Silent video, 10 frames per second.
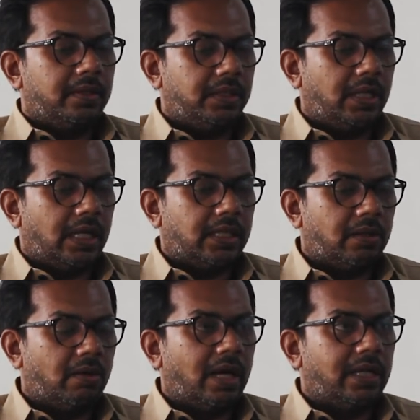di
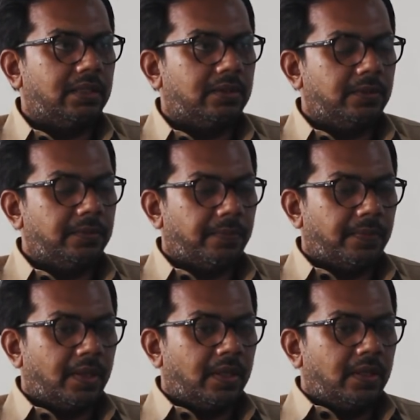tingkatan lokal itu
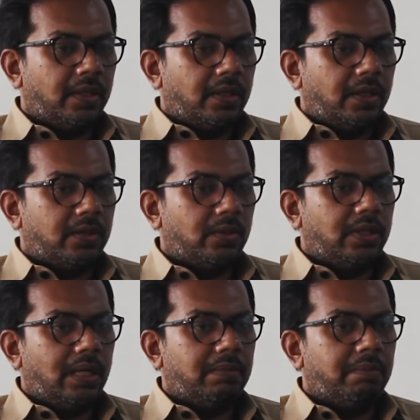itu
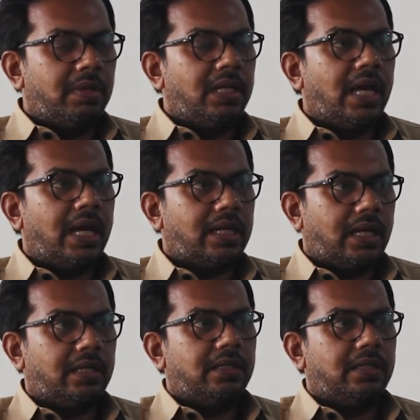dia memelihara